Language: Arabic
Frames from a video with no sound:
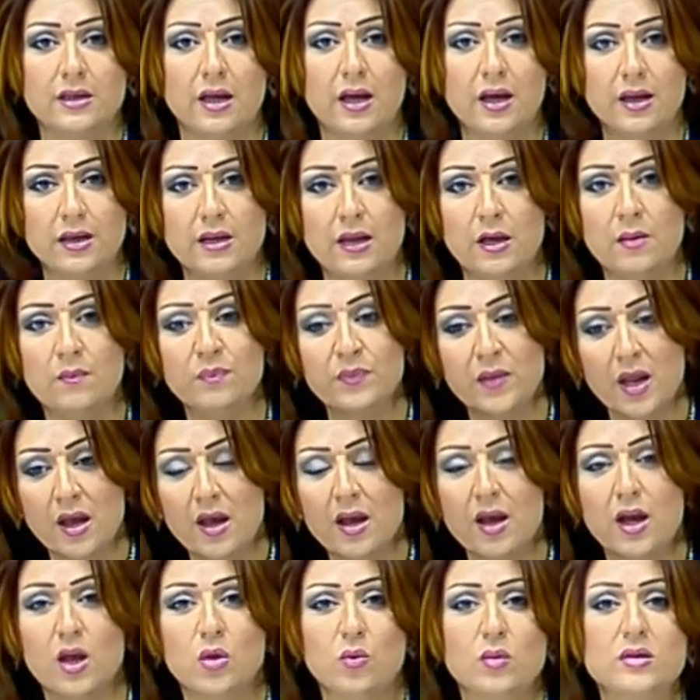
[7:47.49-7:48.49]
احنا
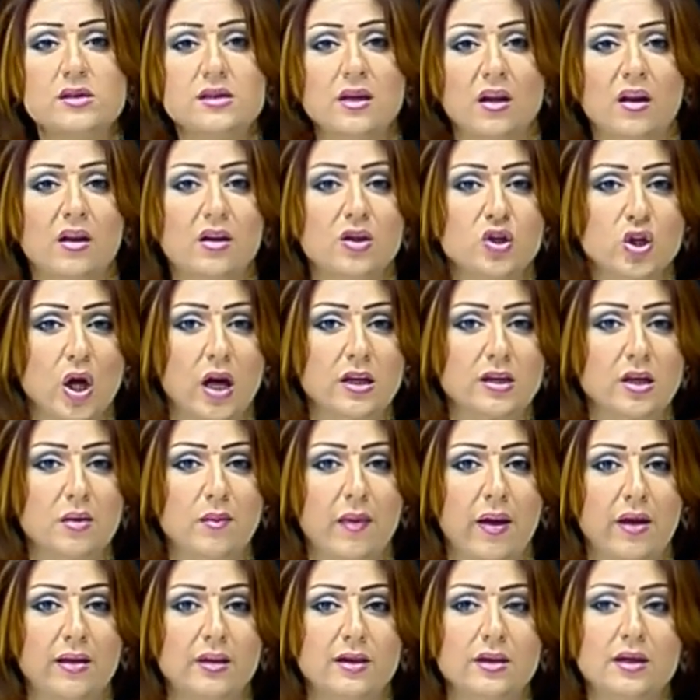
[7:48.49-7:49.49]
نوصل للجهات
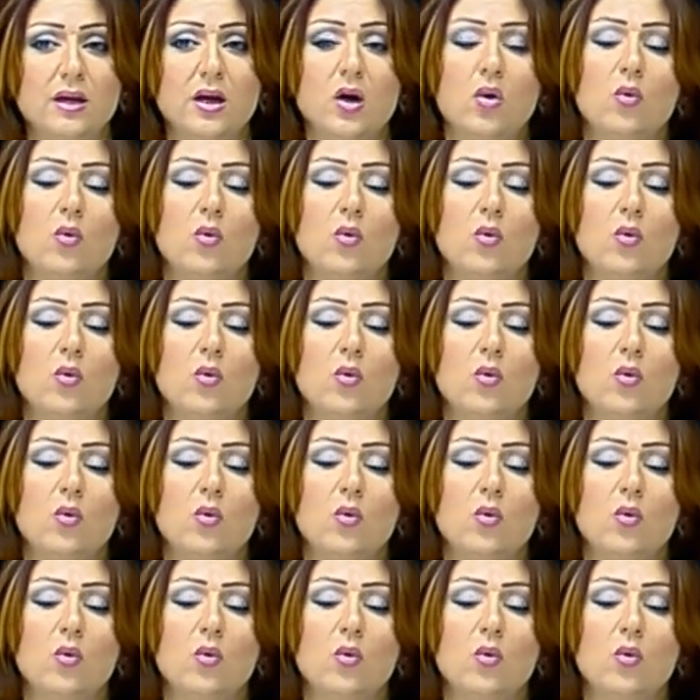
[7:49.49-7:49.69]
المعنيه